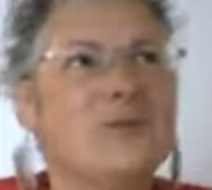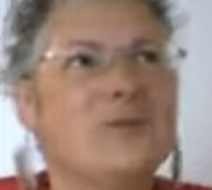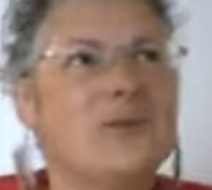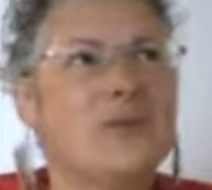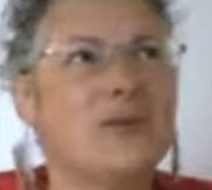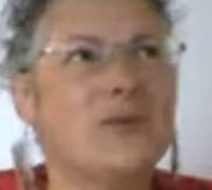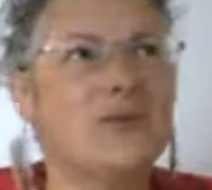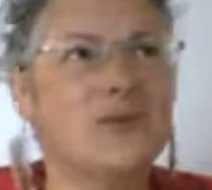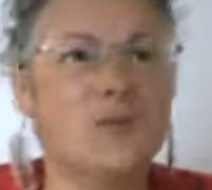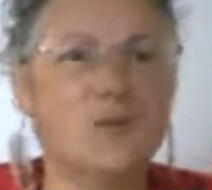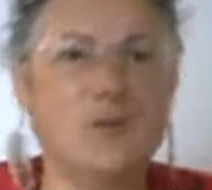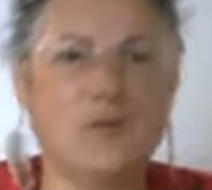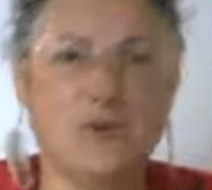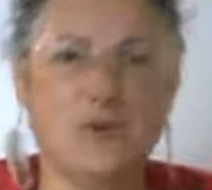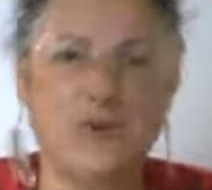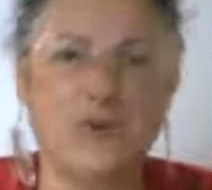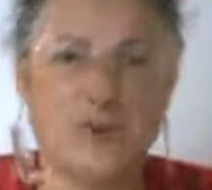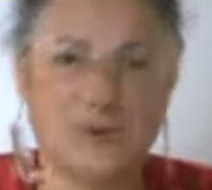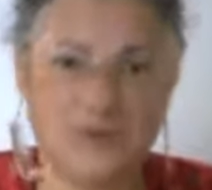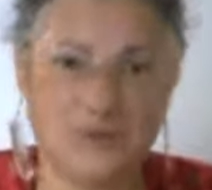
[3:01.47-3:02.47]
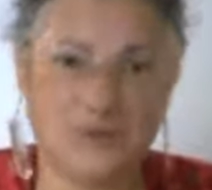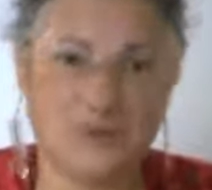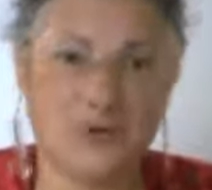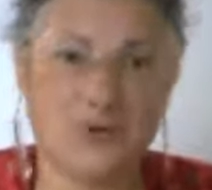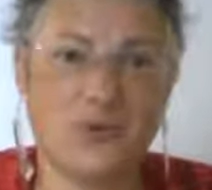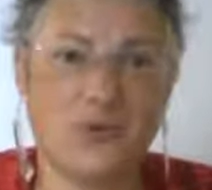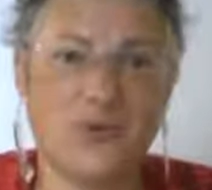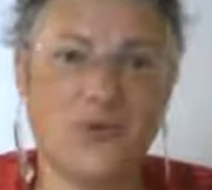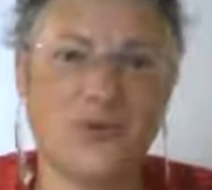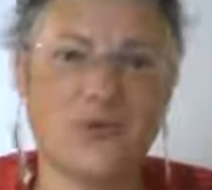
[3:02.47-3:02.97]
cette notion parce que je
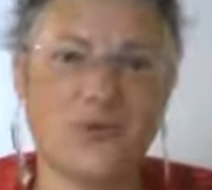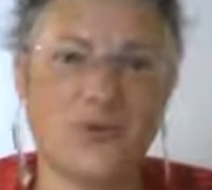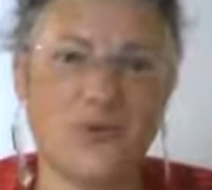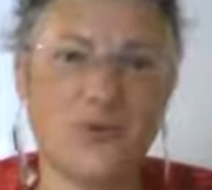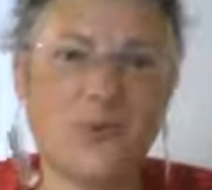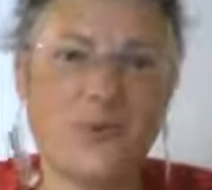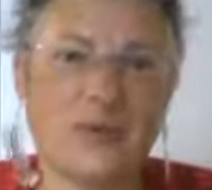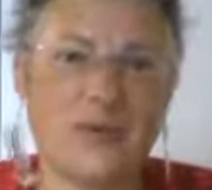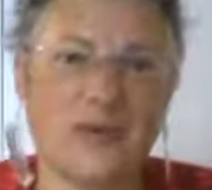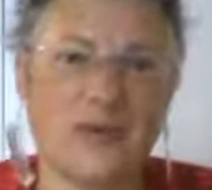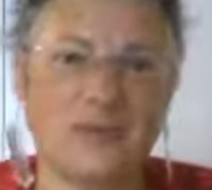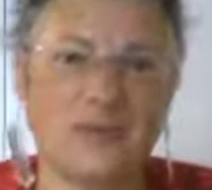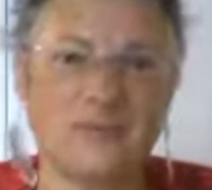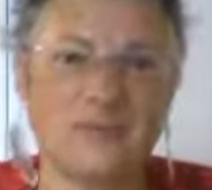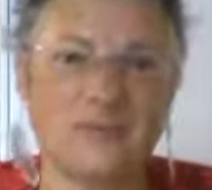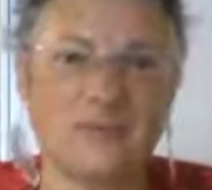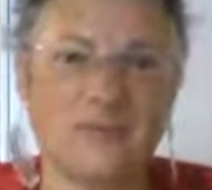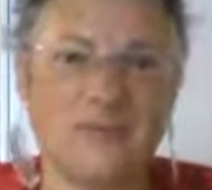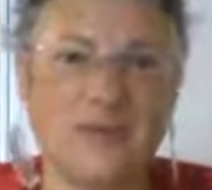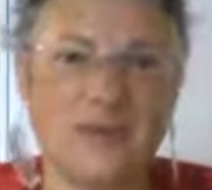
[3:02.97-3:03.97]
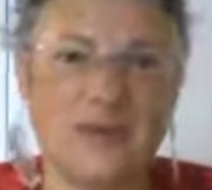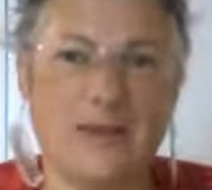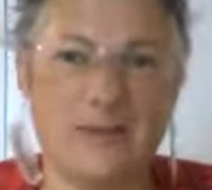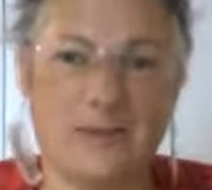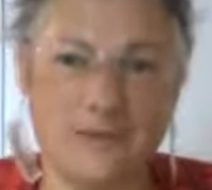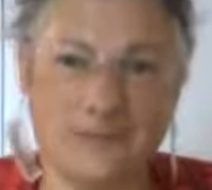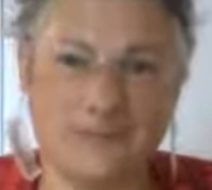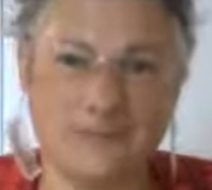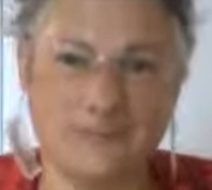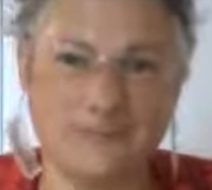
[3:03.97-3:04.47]
le vaux bien. Et eh
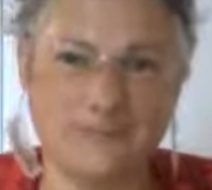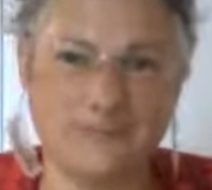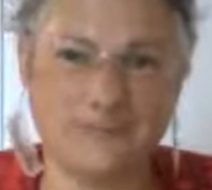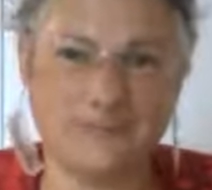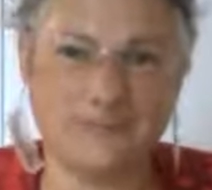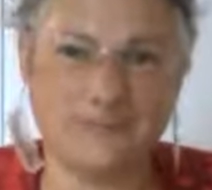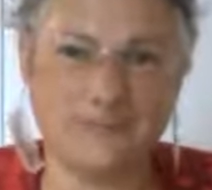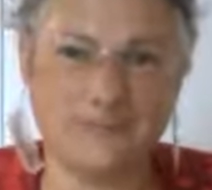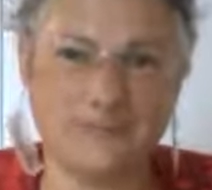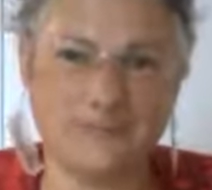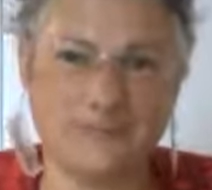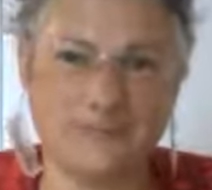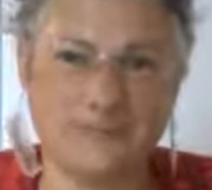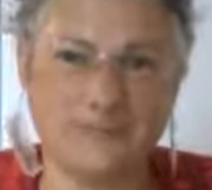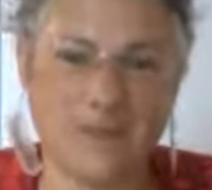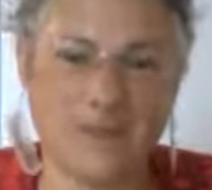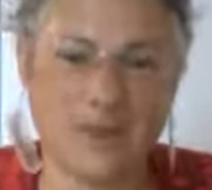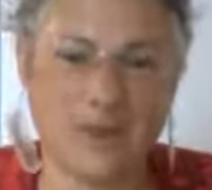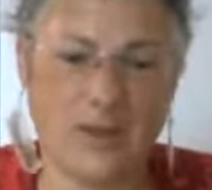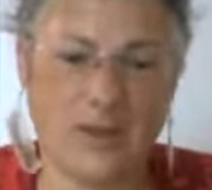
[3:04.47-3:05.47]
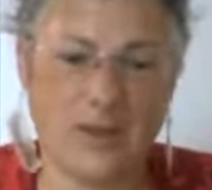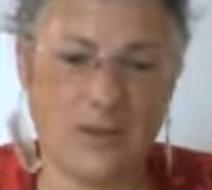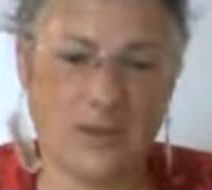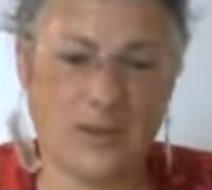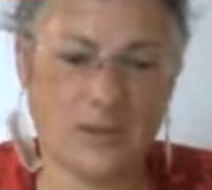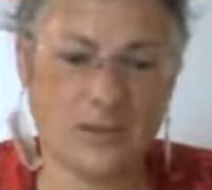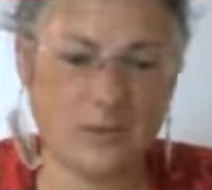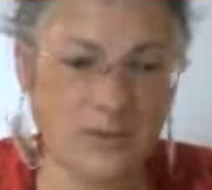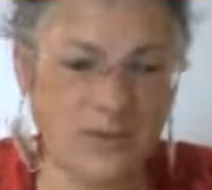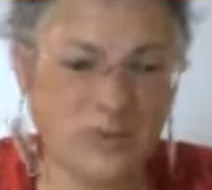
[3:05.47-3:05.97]
oui.
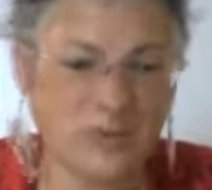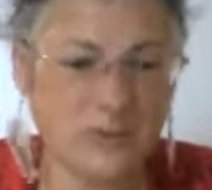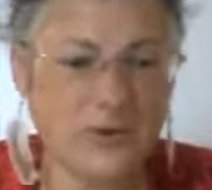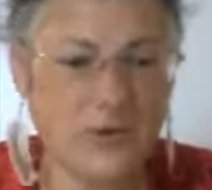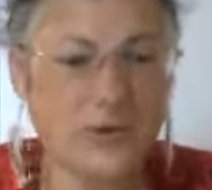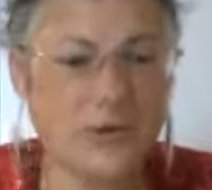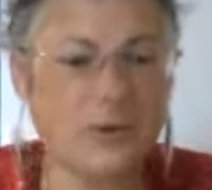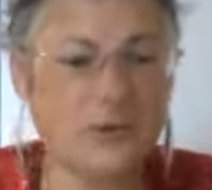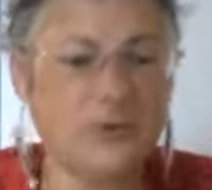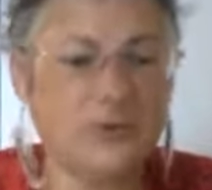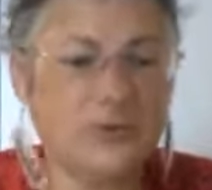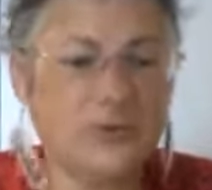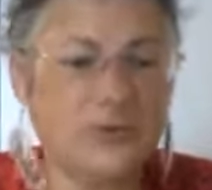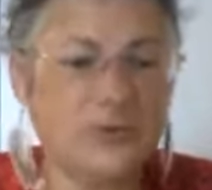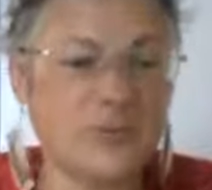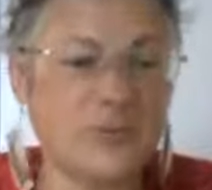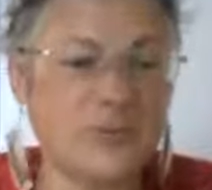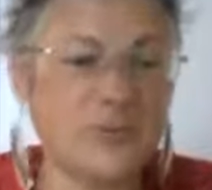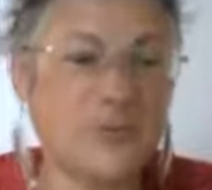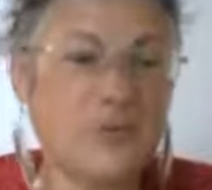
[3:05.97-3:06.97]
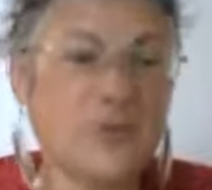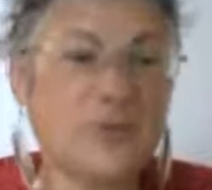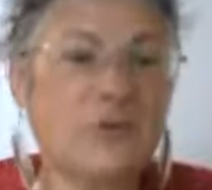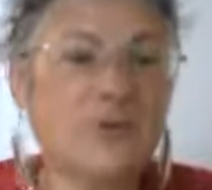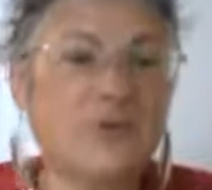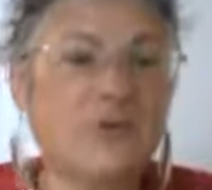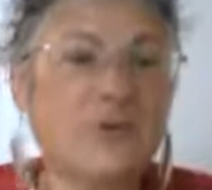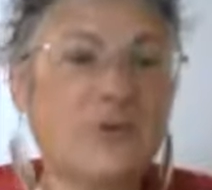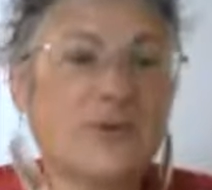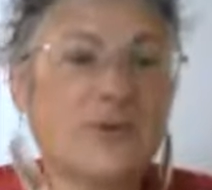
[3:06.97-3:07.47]
Sauf que tout se passe pas
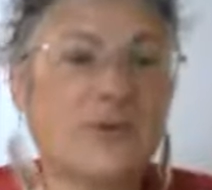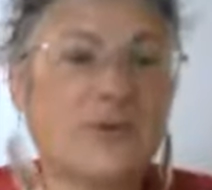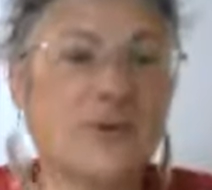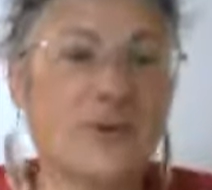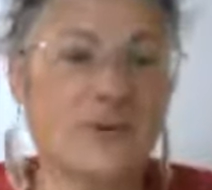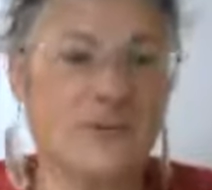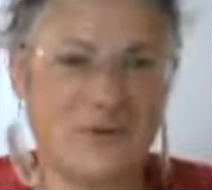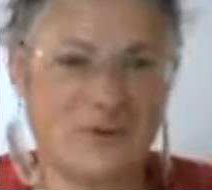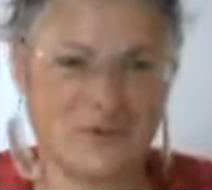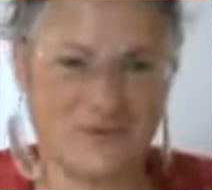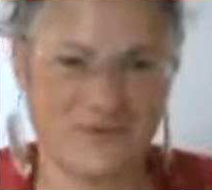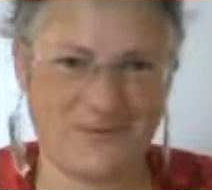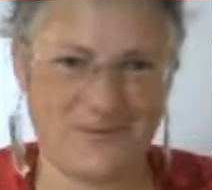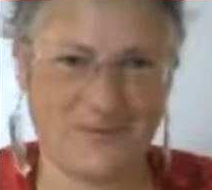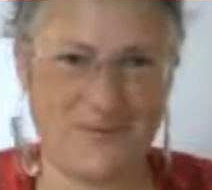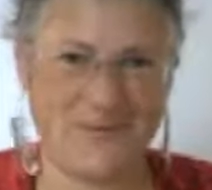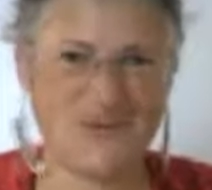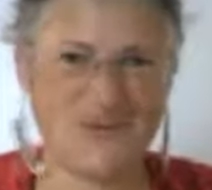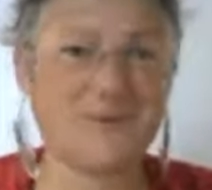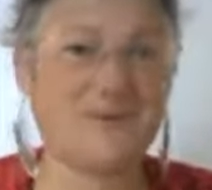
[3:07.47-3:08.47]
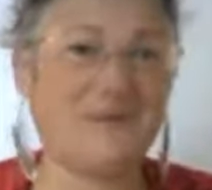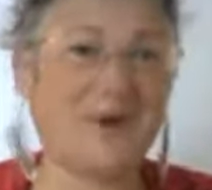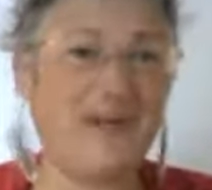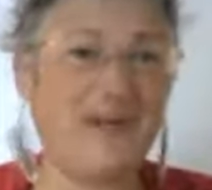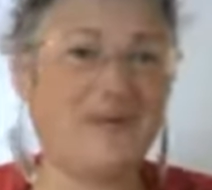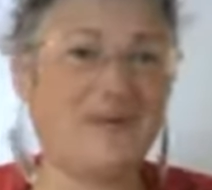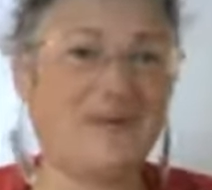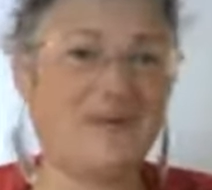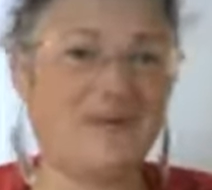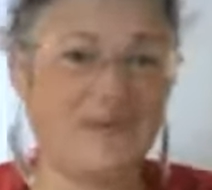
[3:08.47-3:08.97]
toujours comme euh, on le
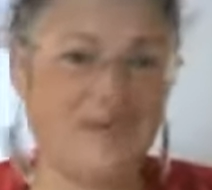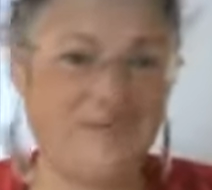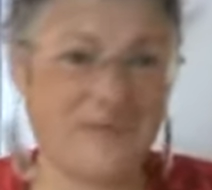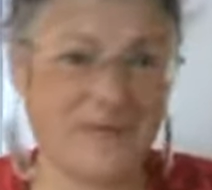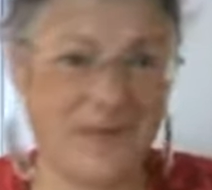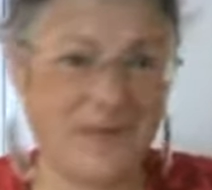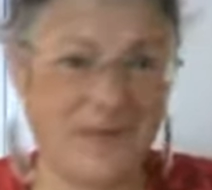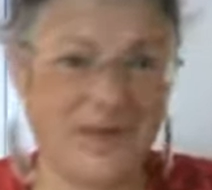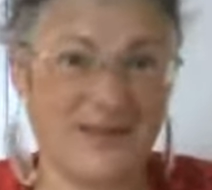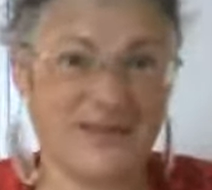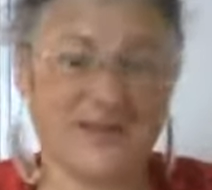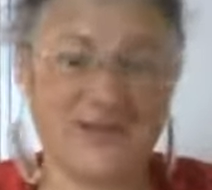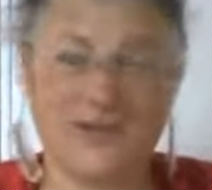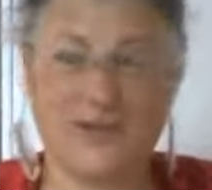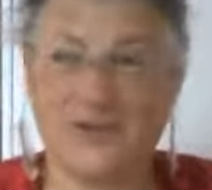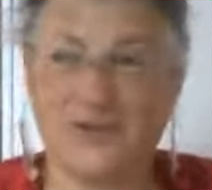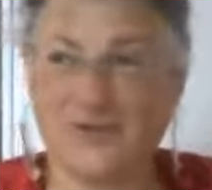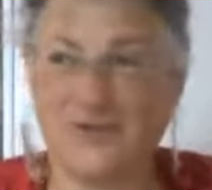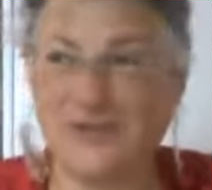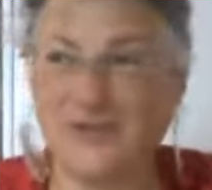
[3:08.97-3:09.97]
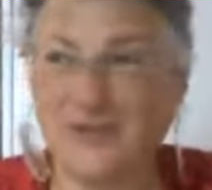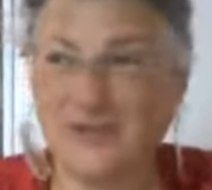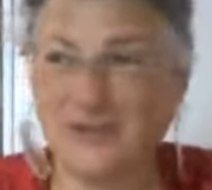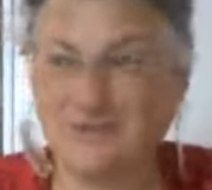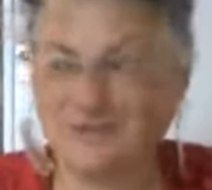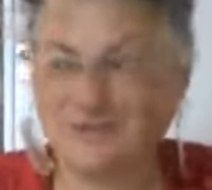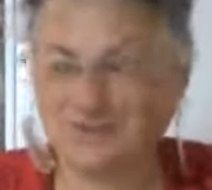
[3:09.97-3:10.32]
souhaite hein, dans notre vie.